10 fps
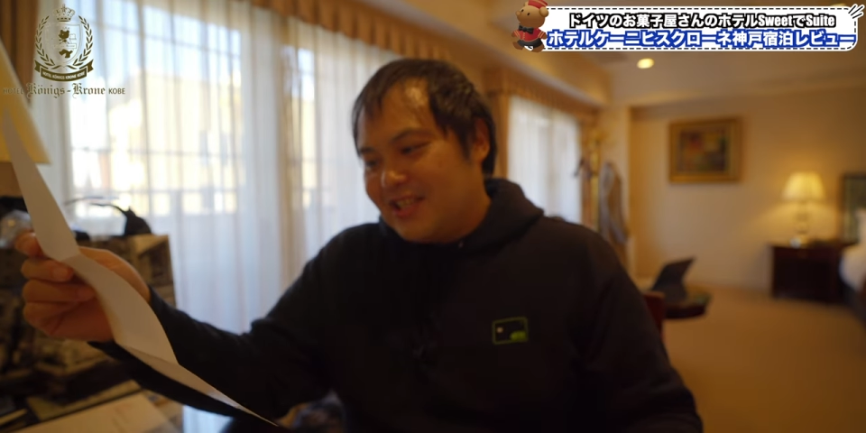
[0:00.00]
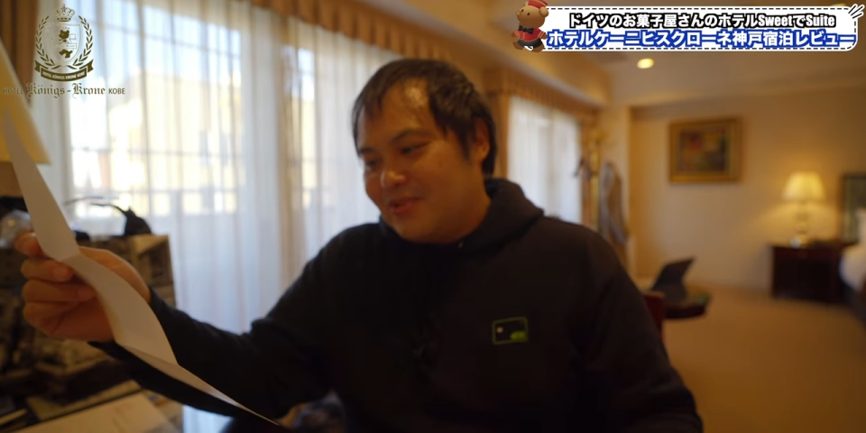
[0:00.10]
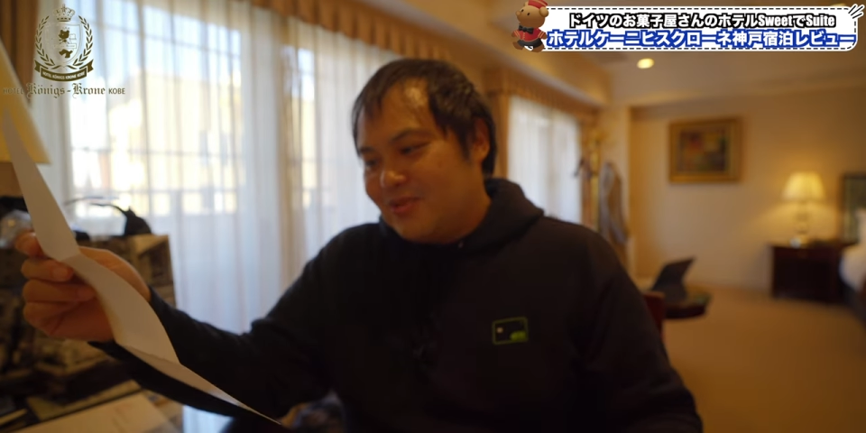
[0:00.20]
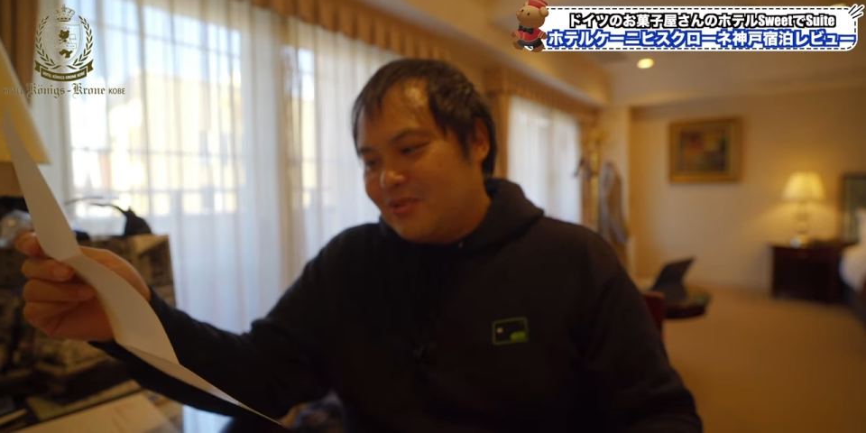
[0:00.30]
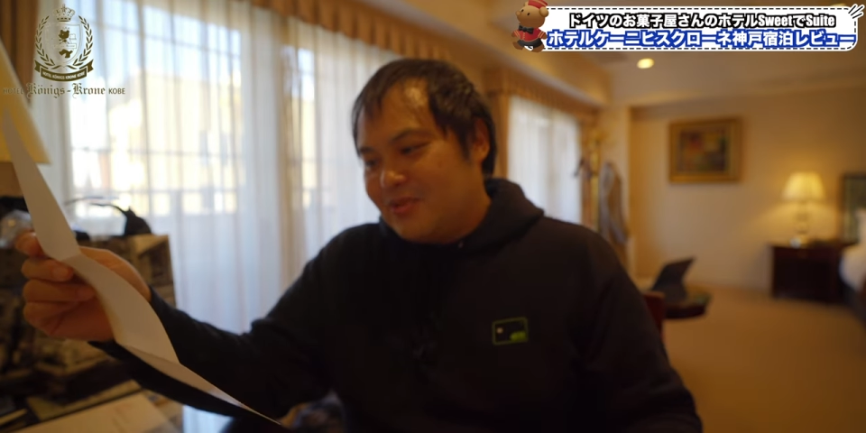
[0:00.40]
で、
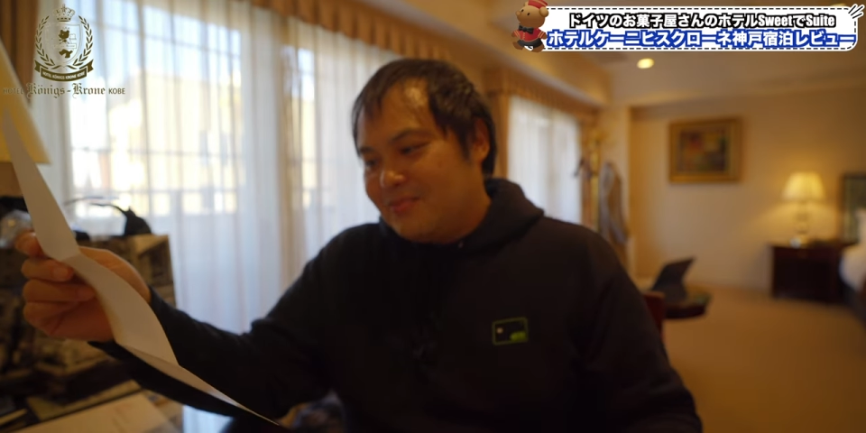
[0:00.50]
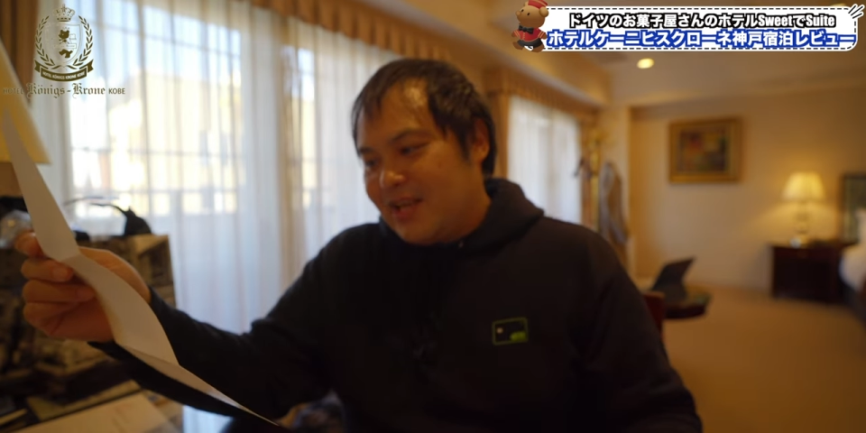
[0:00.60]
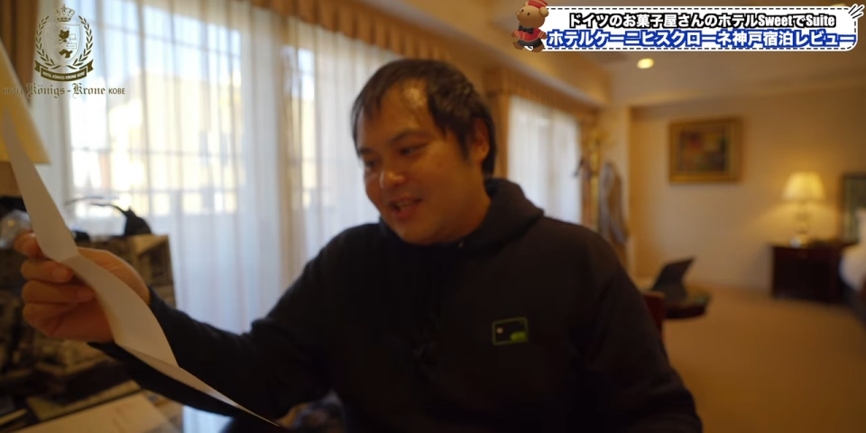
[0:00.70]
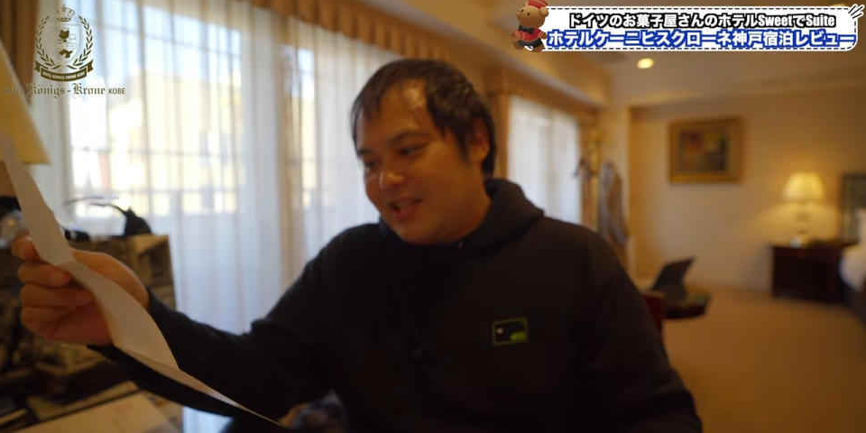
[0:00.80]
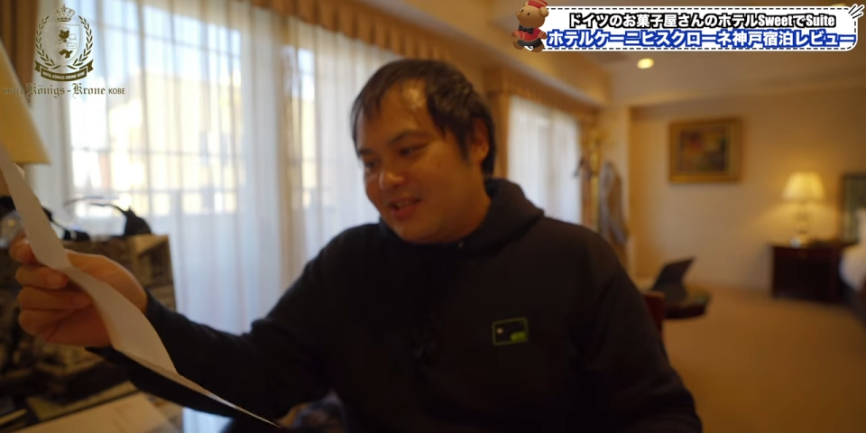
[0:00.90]
朝食
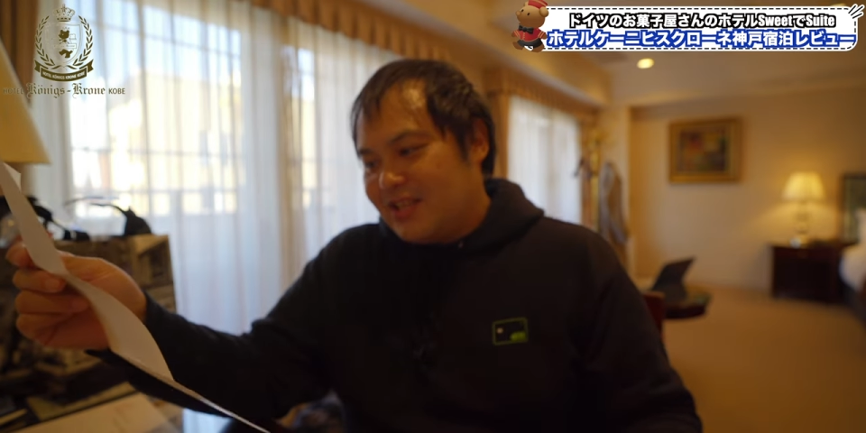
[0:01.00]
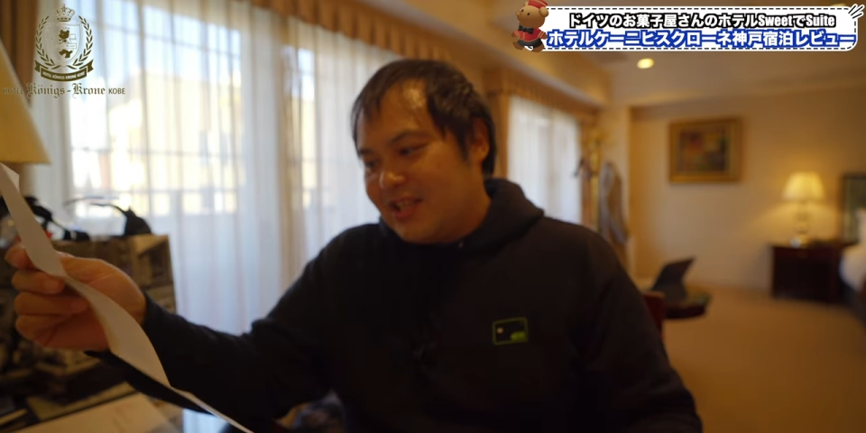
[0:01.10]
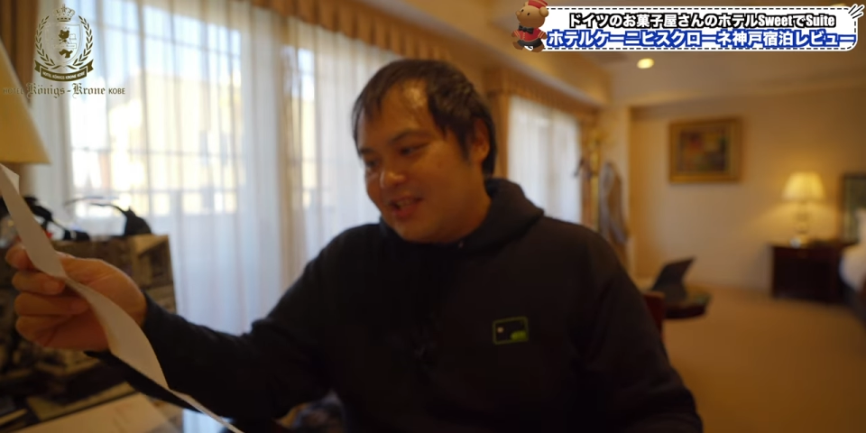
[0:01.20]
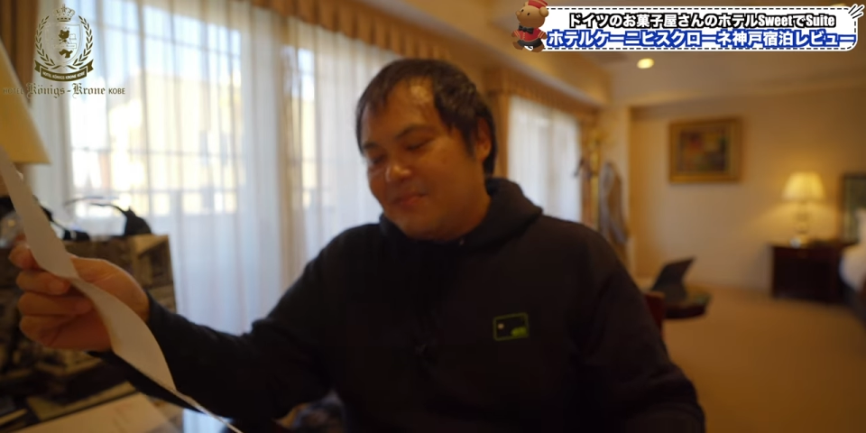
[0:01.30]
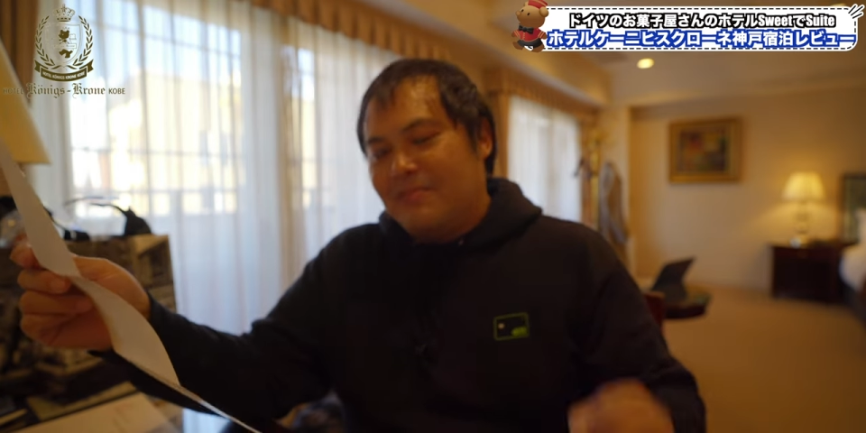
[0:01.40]
バイキング
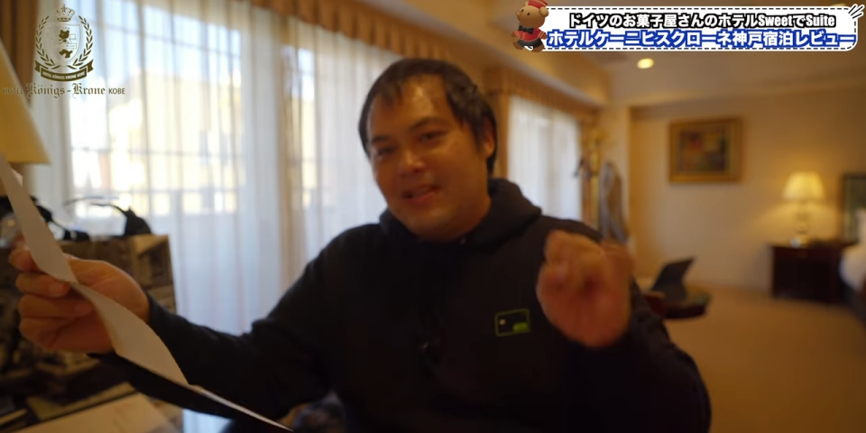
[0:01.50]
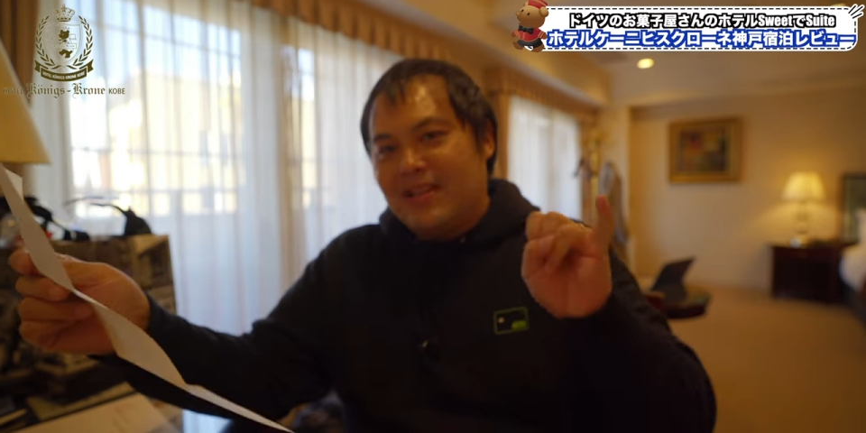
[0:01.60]
だったり、パン